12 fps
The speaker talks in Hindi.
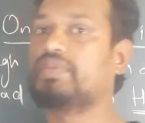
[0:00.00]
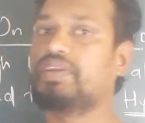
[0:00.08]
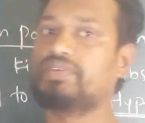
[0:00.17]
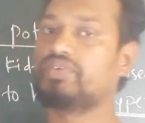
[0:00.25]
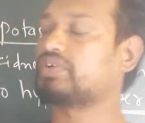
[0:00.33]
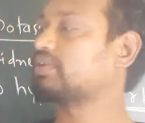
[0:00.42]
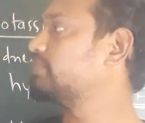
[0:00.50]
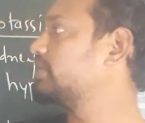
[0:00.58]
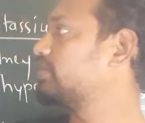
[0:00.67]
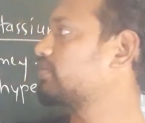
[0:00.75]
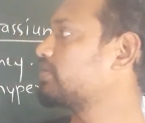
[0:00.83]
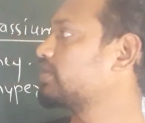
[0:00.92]
में जो कि
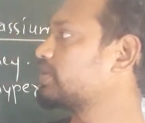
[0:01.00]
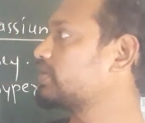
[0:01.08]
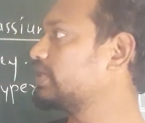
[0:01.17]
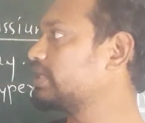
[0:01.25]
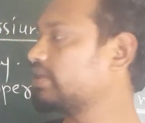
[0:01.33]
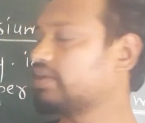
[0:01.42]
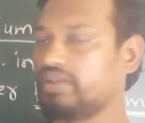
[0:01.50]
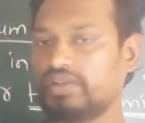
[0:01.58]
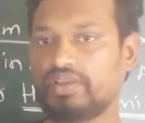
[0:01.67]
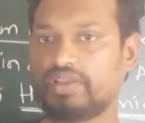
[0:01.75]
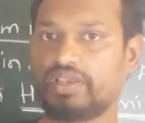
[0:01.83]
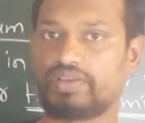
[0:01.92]
मिनरलोकॉटिकॉइड है
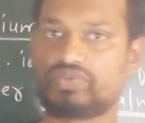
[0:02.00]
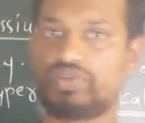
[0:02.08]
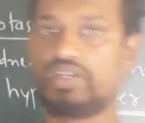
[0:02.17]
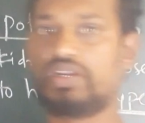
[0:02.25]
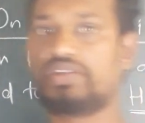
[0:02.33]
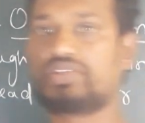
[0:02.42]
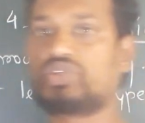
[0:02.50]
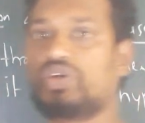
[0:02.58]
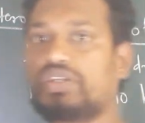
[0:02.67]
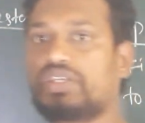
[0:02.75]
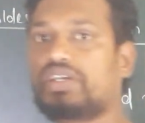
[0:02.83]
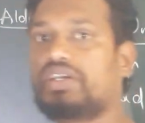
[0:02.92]
एक्चुअली
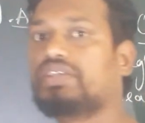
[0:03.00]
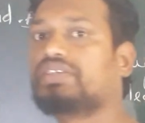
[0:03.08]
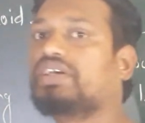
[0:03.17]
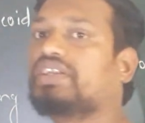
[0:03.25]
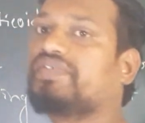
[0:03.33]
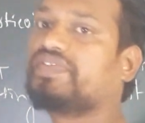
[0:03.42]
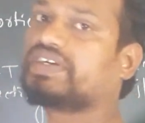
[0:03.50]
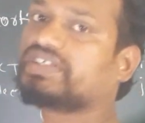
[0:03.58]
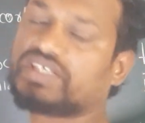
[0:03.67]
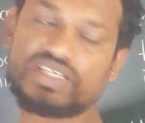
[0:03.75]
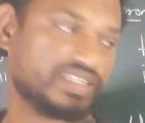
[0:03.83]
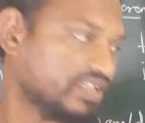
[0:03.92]
अल्डस्ट्रॉन के कई सारे
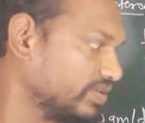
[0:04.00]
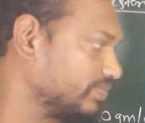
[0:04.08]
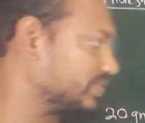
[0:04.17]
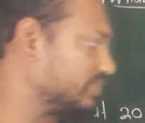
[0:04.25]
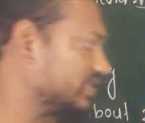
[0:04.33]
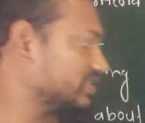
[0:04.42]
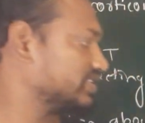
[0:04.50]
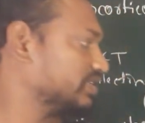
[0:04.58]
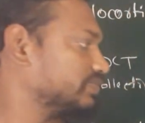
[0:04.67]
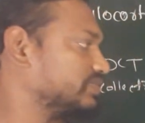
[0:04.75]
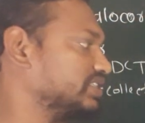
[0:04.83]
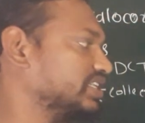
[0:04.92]
इफेक्ट्स हैं यहाँ पे मैंने
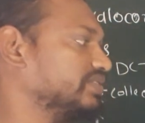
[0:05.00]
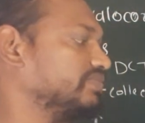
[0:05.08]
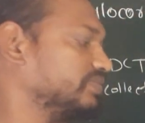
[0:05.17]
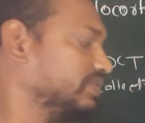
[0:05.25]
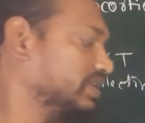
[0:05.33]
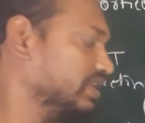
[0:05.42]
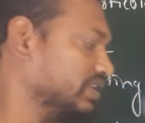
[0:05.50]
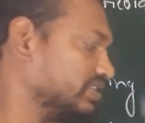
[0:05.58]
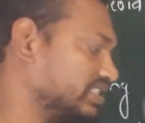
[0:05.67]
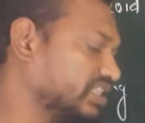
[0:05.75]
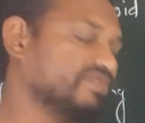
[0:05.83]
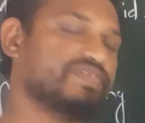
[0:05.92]
सिर्फ छः
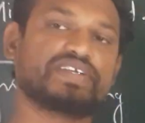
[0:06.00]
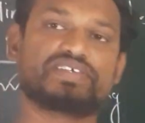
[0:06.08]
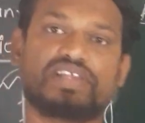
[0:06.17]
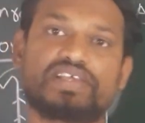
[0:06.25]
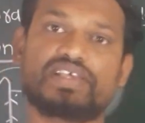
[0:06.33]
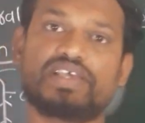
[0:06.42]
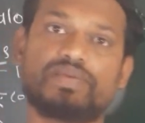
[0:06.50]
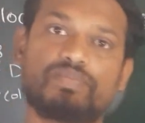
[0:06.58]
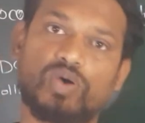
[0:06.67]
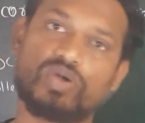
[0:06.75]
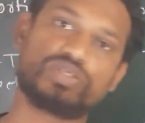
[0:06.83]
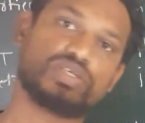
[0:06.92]
छः इफेक्ट्स लिखे हैं
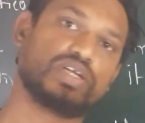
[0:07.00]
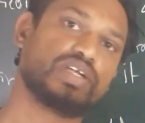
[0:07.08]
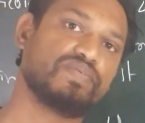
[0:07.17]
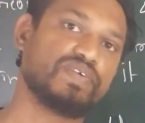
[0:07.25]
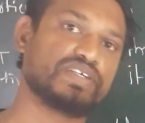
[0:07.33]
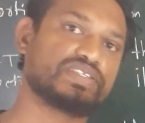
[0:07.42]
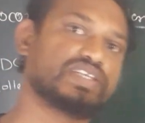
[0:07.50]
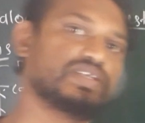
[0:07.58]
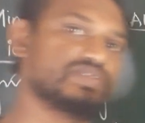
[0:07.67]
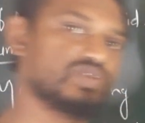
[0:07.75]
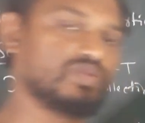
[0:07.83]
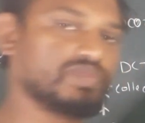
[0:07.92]
बहुत सारे इफेक्ट्स हैं
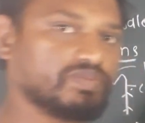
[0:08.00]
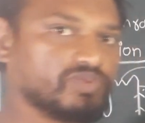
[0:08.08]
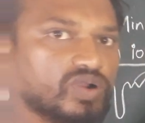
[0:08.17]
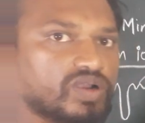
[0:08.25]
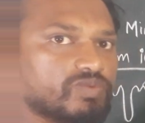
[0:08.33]
जो हमने ब्रॉड